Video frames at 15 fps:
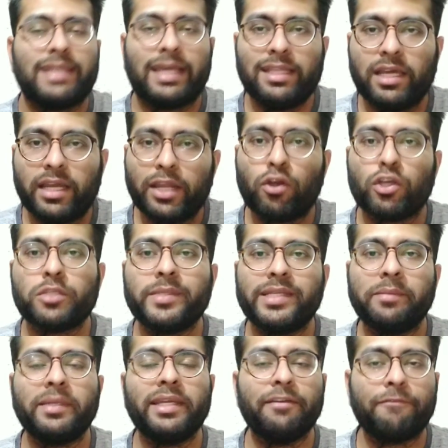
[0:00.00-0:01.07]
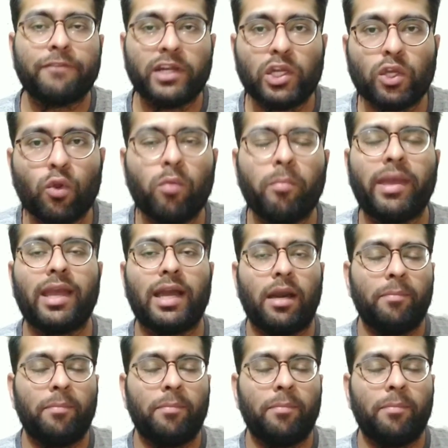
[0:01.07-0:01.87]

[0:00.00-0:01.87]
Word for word: शायद हर एक हॉस्पिटल में डिफरेंट हो मैं